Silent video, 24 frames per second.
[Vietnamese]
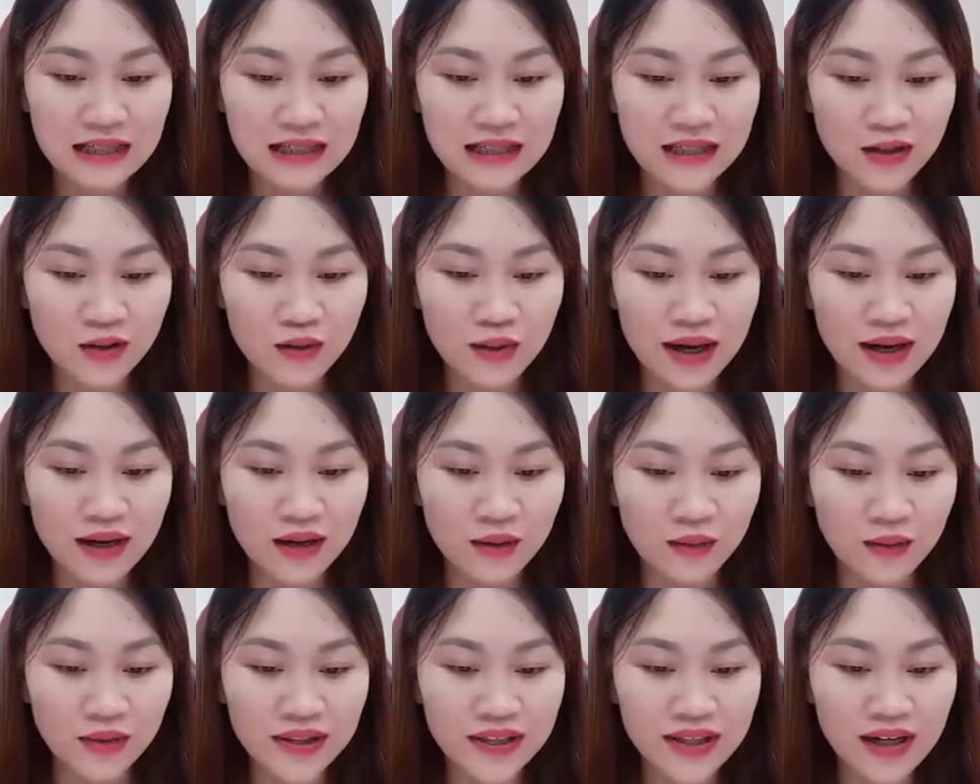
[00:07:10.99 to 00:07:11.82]
Đi qua
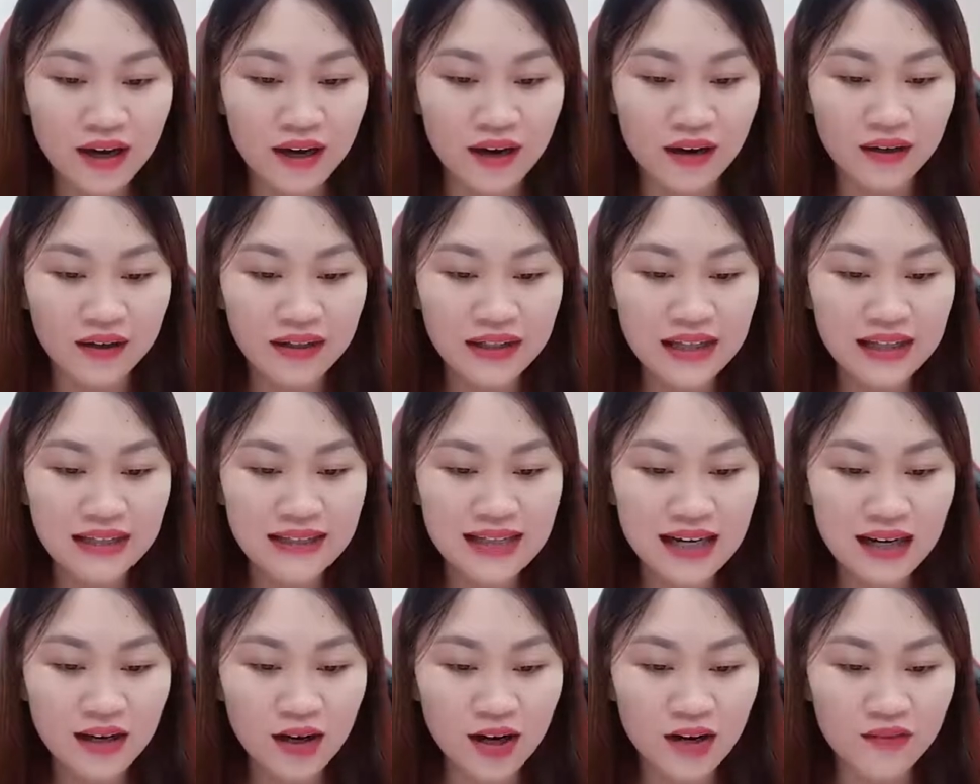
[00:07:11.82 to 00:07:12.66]
lối nhỏ, đi
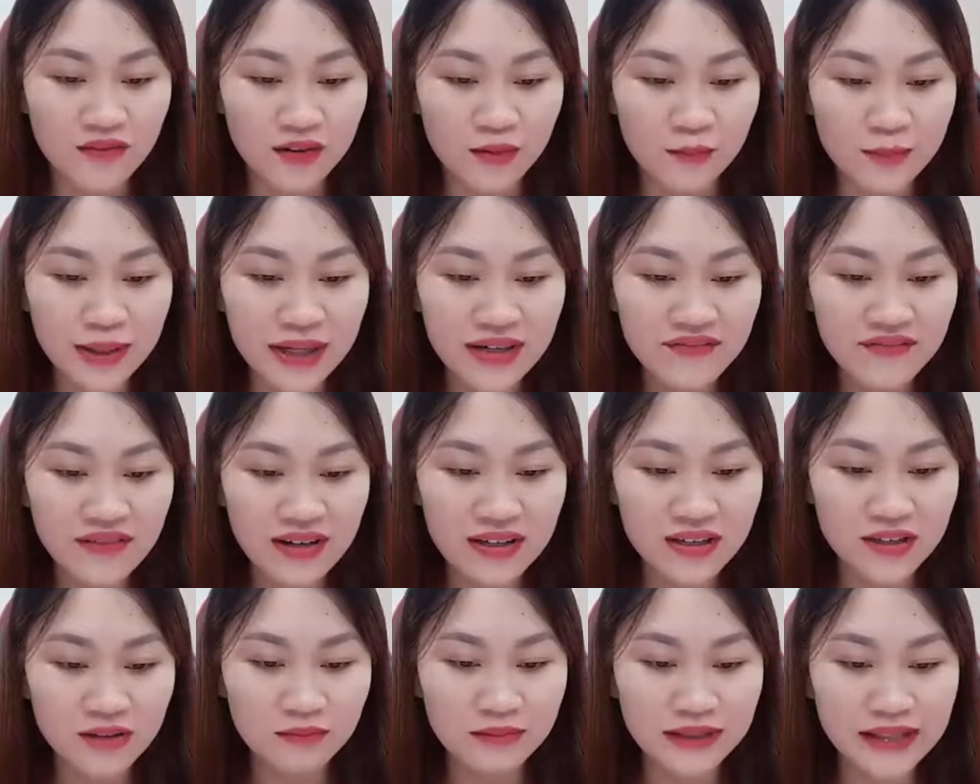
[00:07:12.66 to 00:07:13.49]
ra khỏi phòng bếp
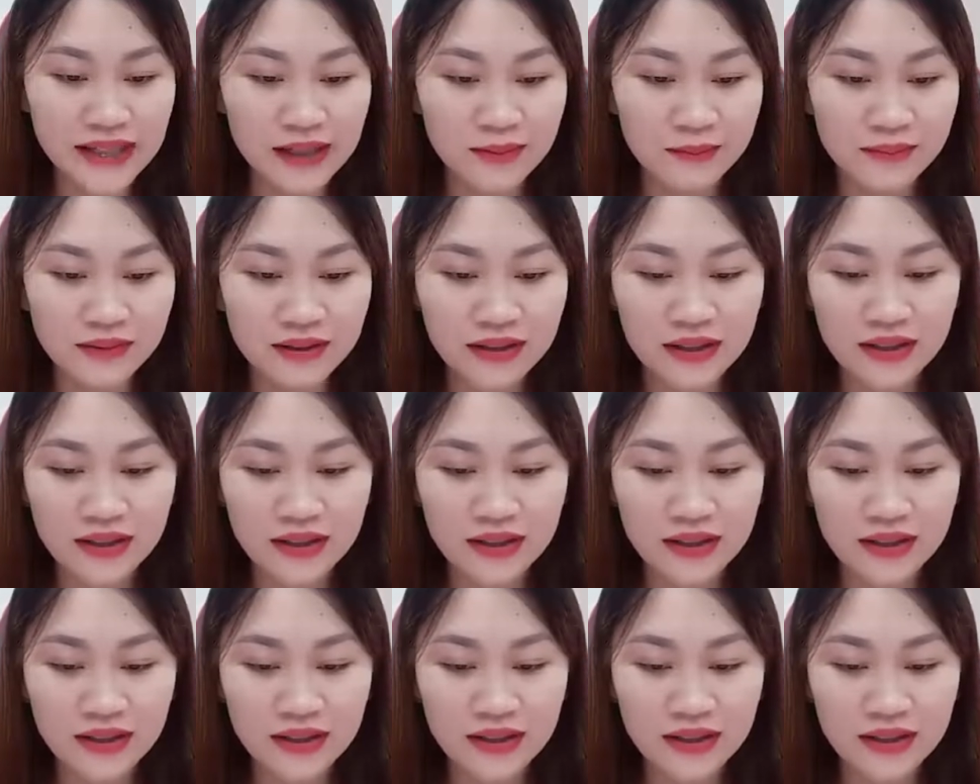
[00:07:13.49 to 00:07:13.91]
vào trong tiệm,